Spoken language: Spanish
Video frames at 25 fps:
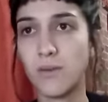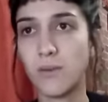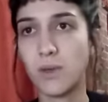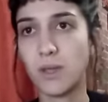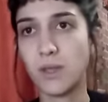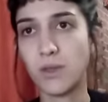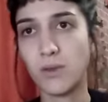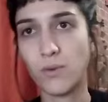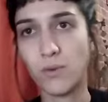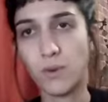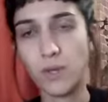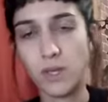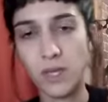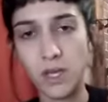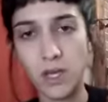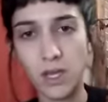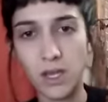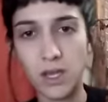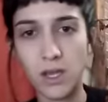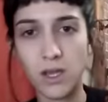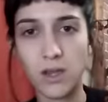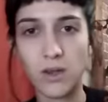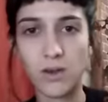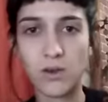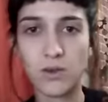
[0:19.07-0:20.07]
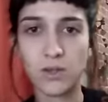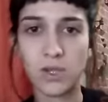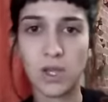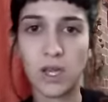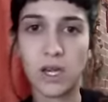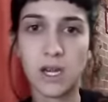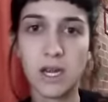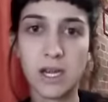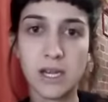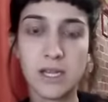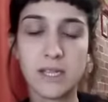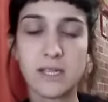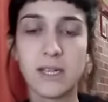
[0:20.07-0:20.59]
viendo videos,
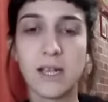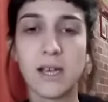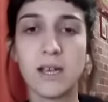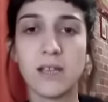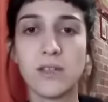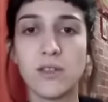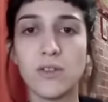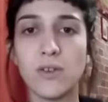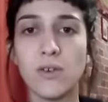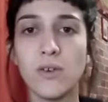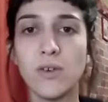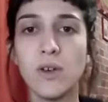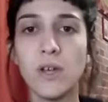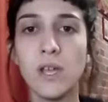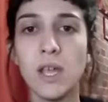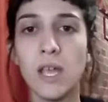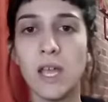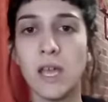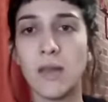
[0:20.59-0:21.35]
analizando,